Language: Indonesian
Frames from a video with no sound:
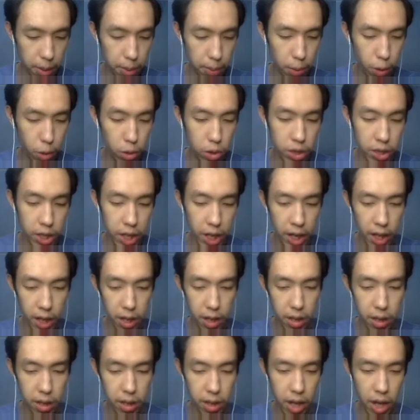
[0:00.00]
win project
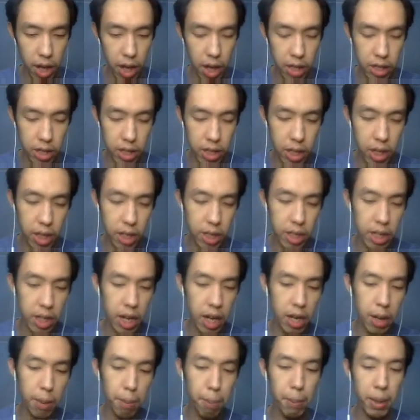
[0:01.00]
nah sini ada
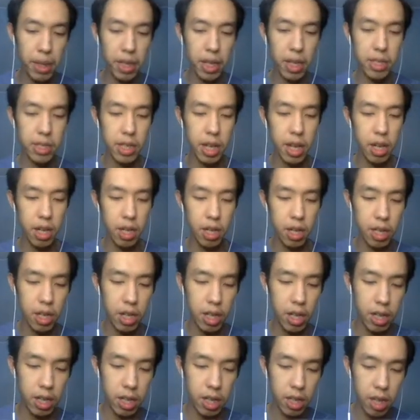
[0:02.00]
tiga, ada empat guys ya
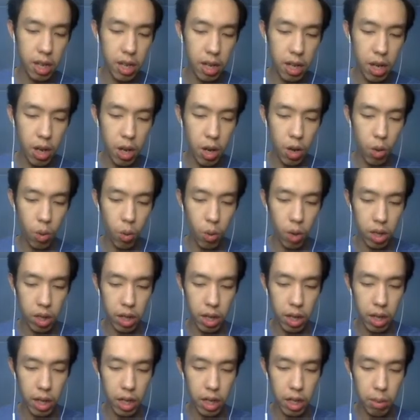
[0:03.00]
earth
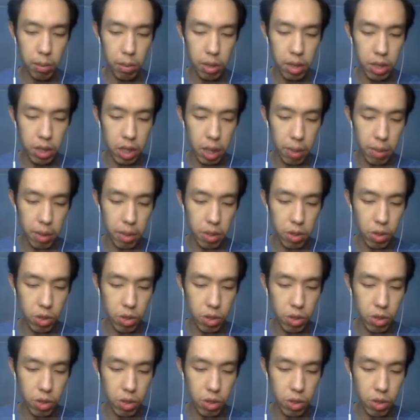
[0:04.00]
water animal sama